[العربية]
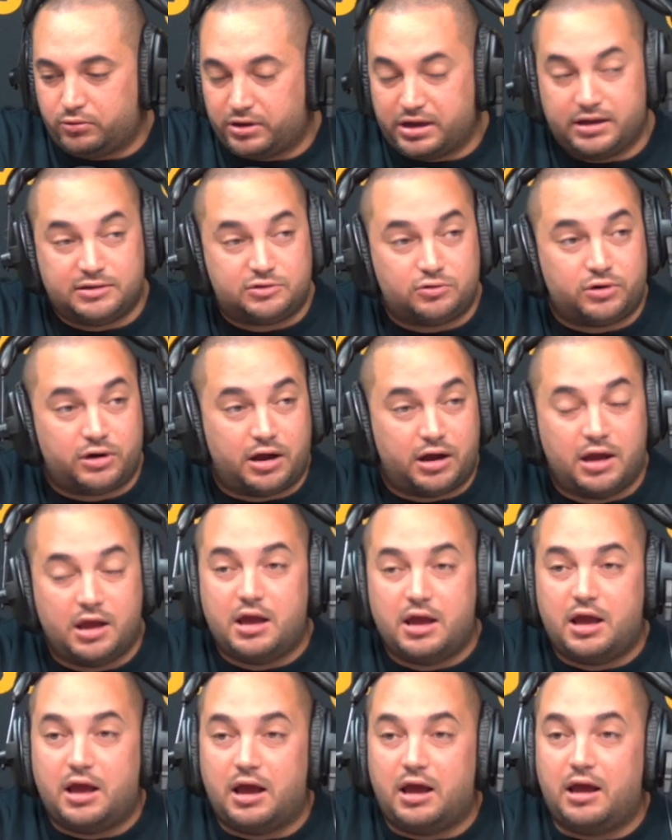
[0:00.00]
صوره
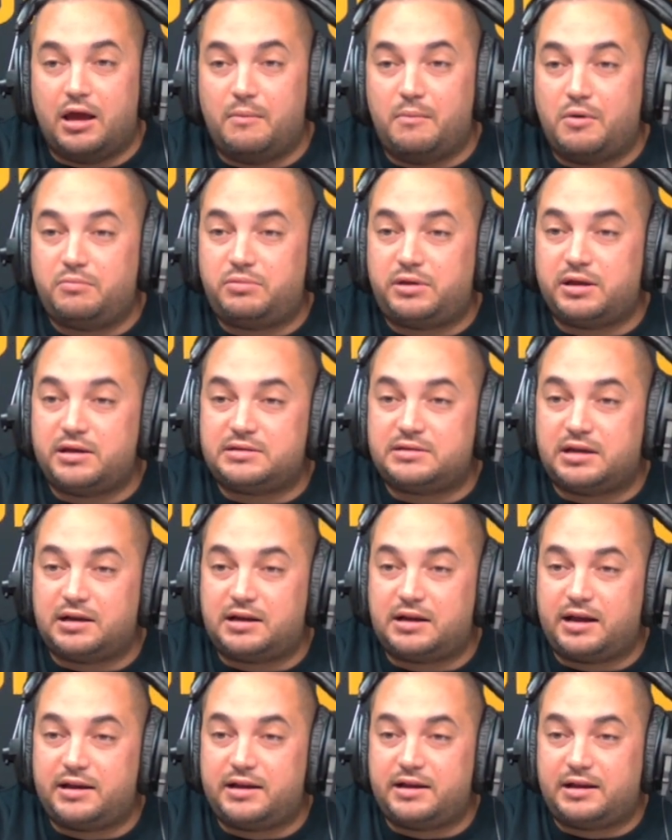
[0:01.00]
آه، ممتازه
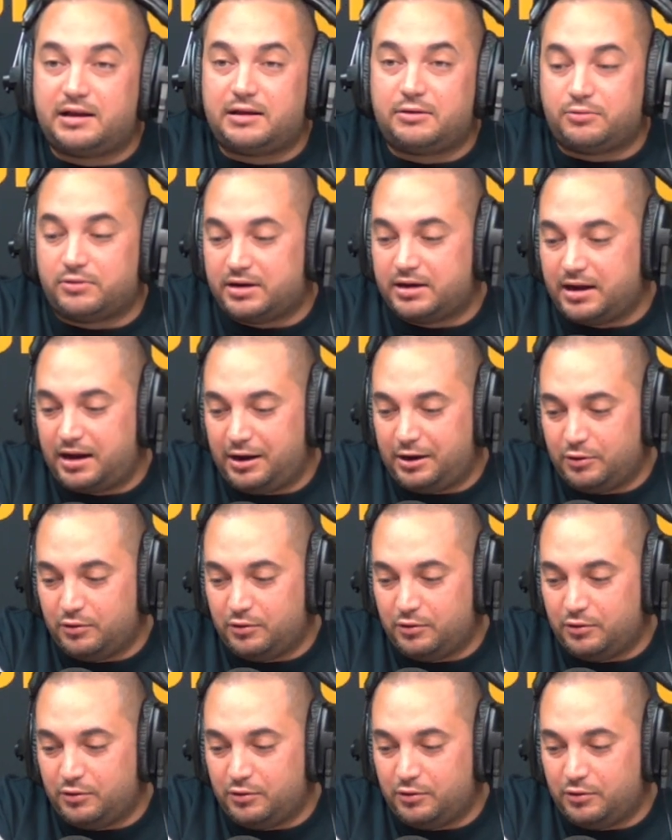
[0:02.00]
كاريكاتوريه حلوه